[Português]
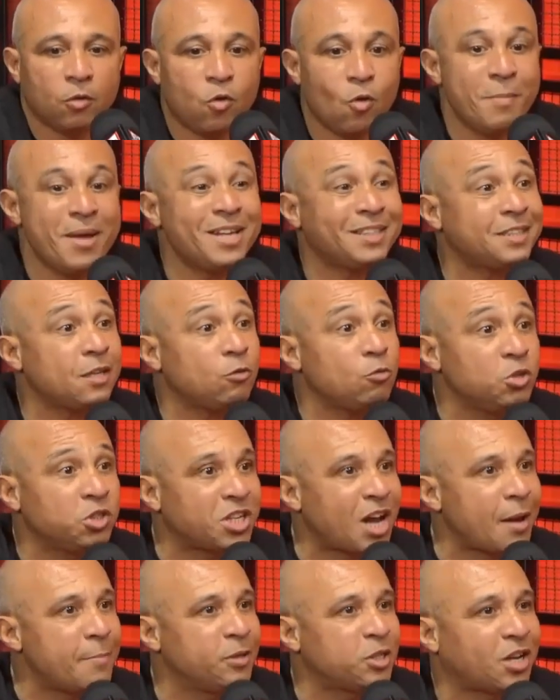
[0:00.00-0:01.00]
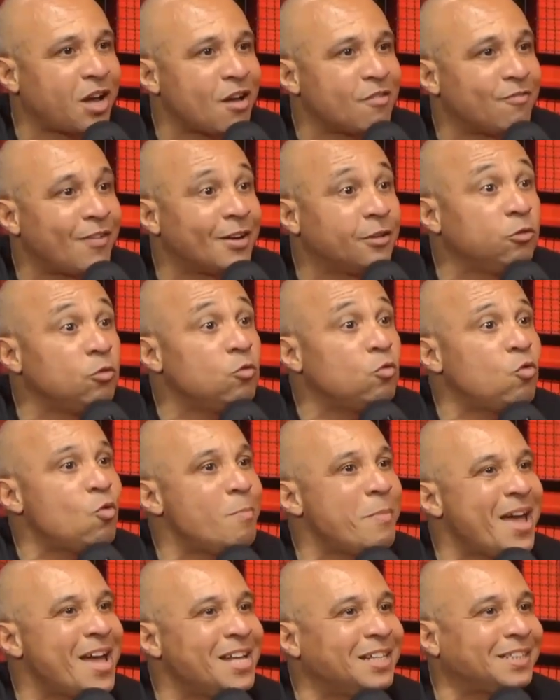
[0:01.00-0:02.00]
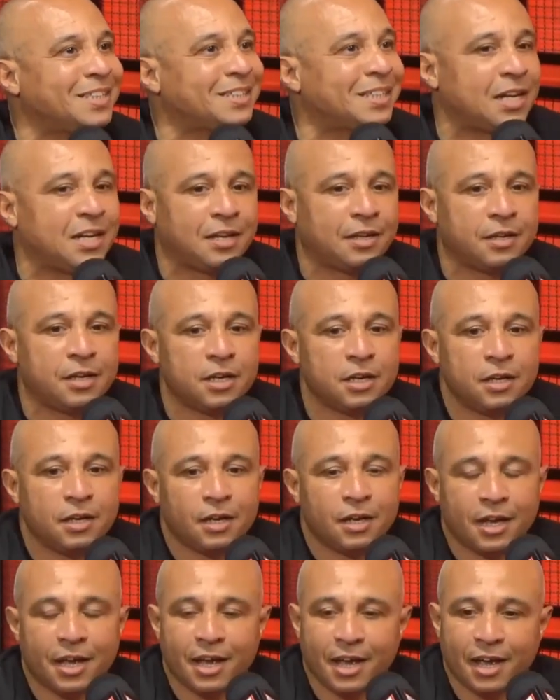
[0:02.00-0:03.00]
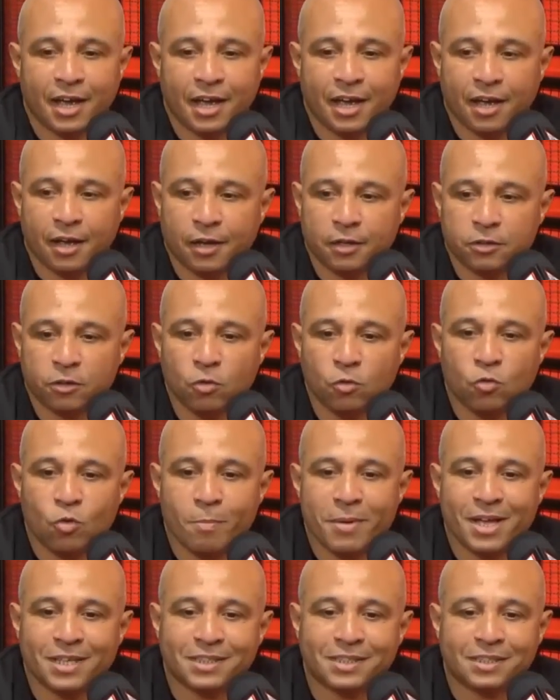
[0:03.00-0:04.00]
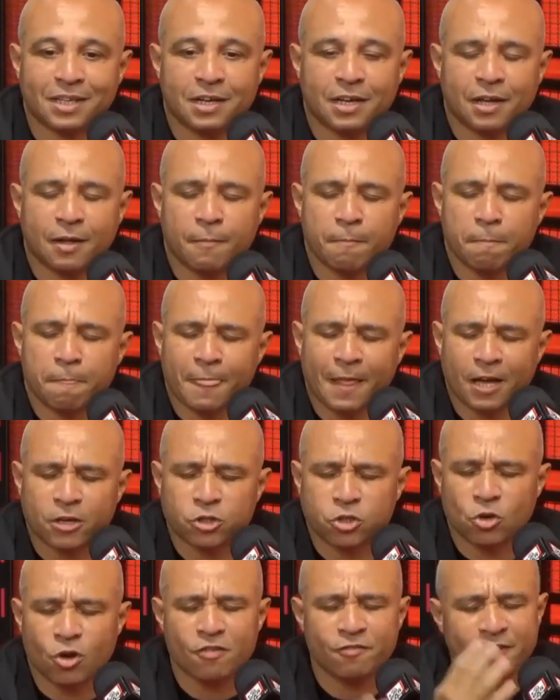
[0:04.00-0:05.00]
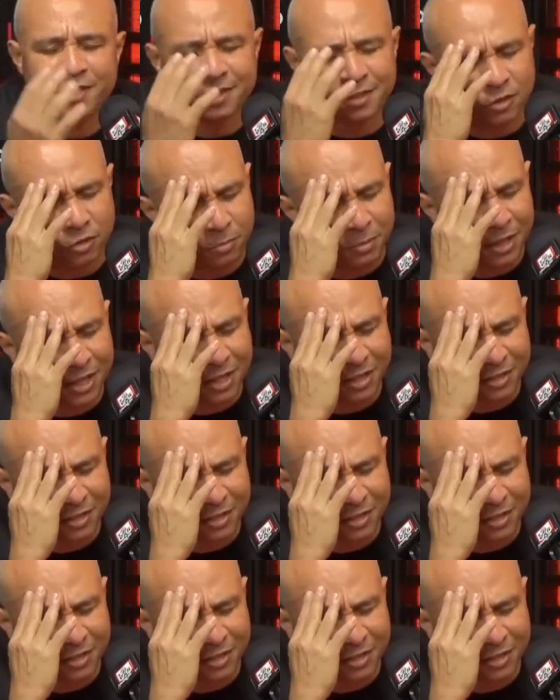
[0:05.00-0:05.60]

começa com Jaime de Carvalho, não começa. É, não começa. A jovem, se eu não me